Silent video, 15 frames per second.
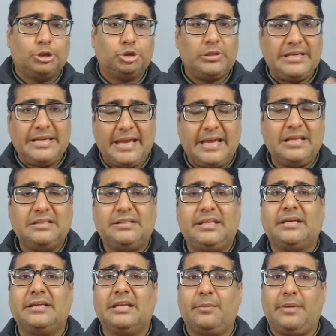तो ये
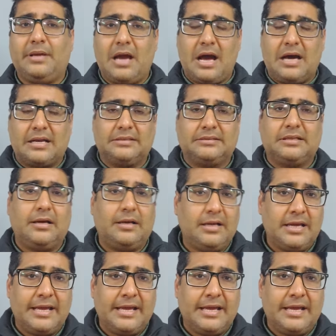दिखने में आ रहा था